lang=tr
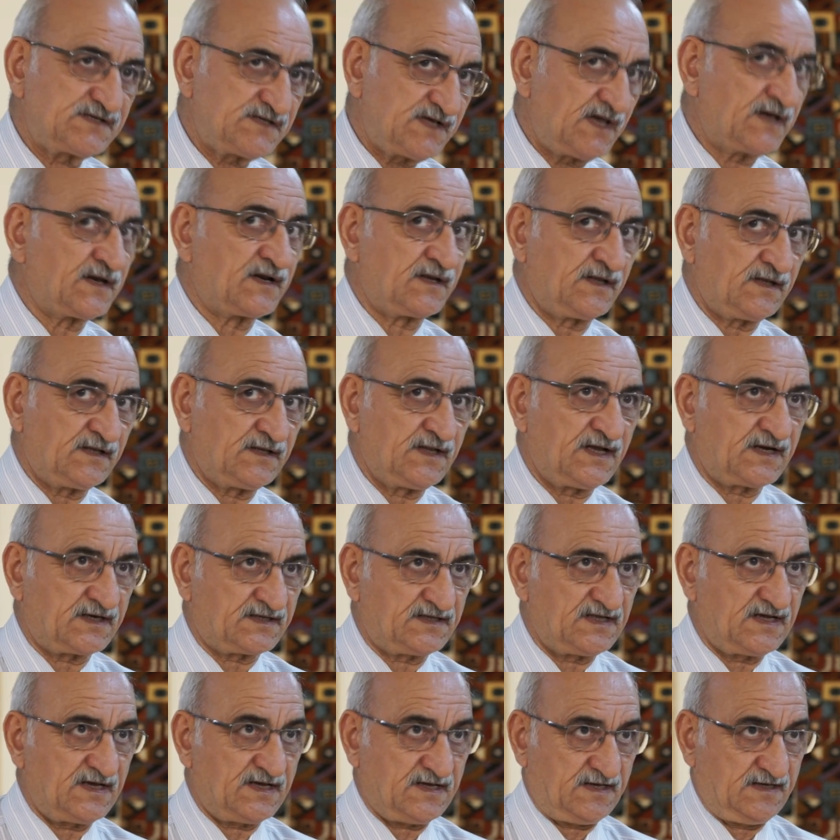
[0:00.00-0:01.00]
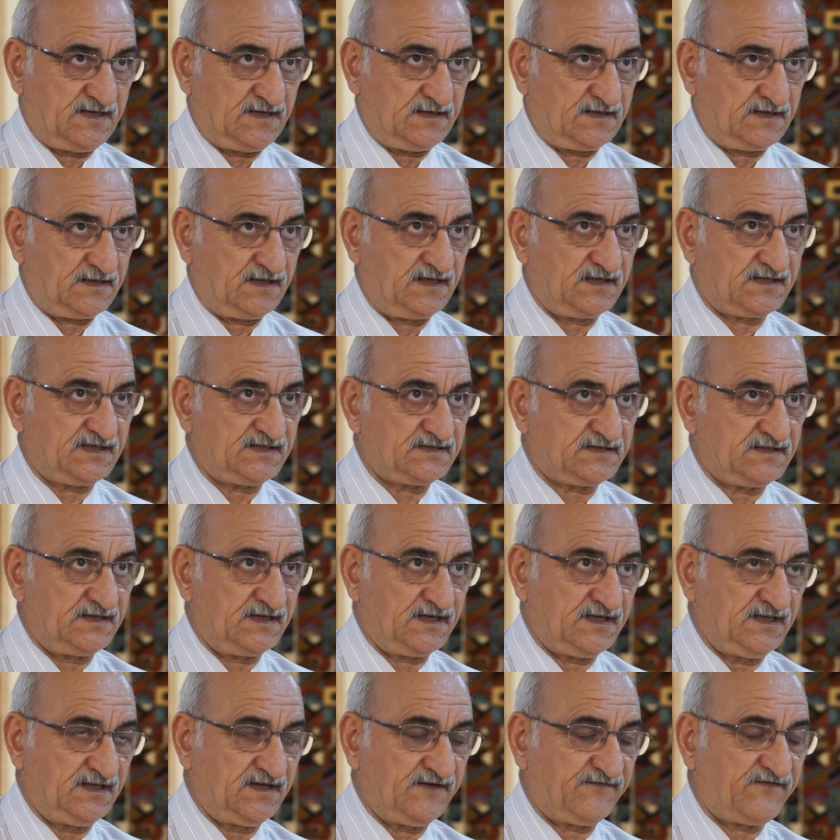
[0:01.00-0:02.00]
yarı yıllarda iki,
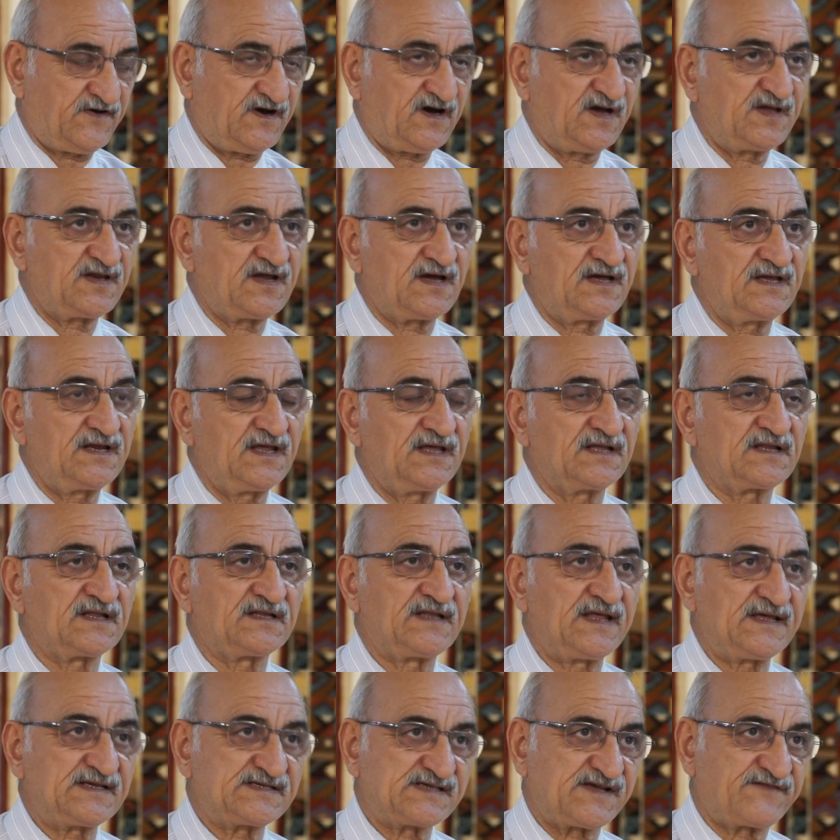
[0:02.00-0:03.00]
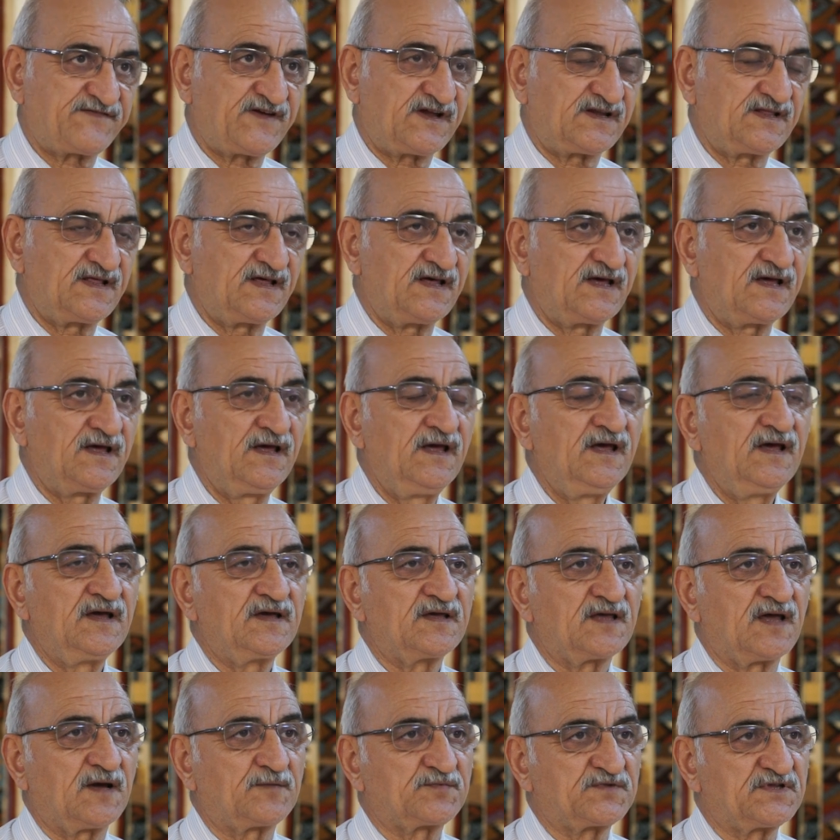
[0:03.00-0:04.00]
iki defa ayrı ayrı ya da tek seferde
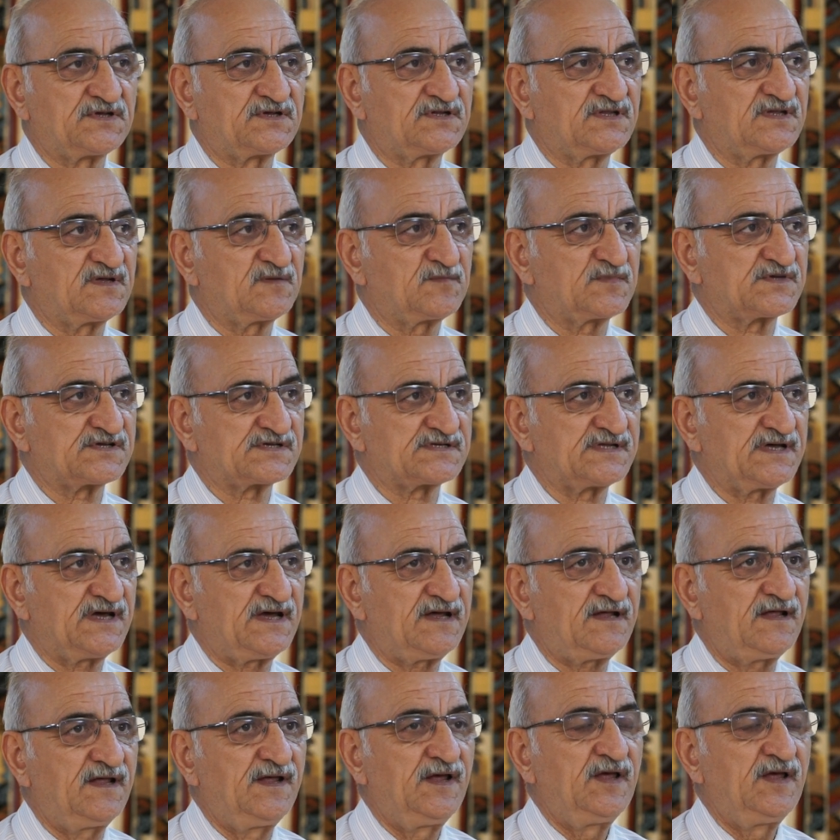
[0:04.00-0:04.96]
yaptırdığımızda